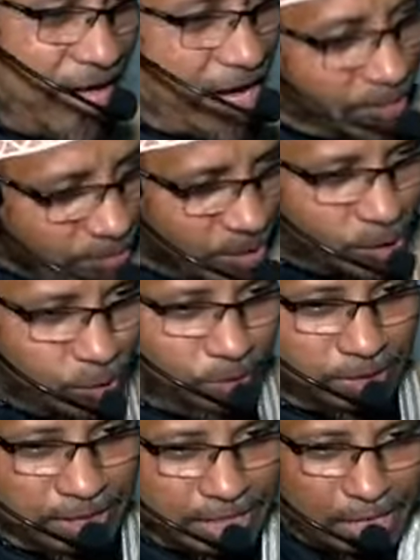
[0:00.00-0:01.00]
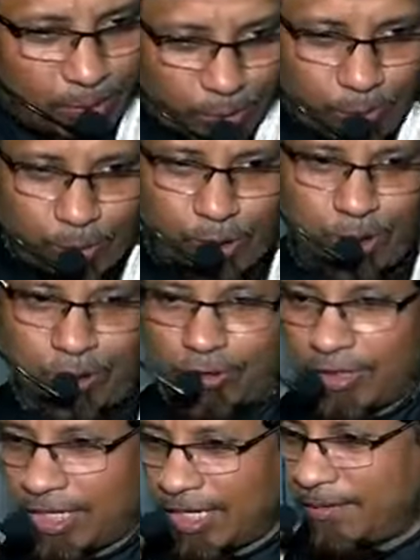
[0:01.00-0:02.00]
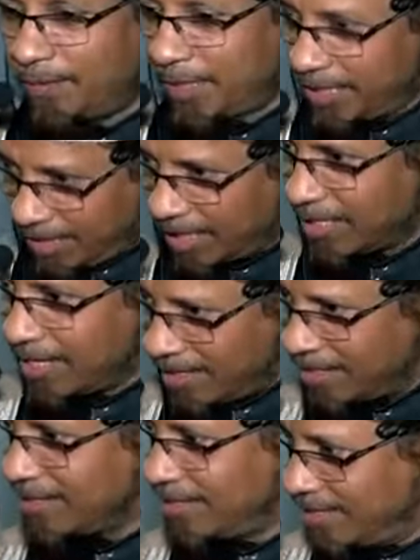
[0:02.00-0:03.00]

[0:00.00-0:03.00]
আরও কিছু আছে কেয়ামত পর্যন্ত তারা বেঁচে থাকার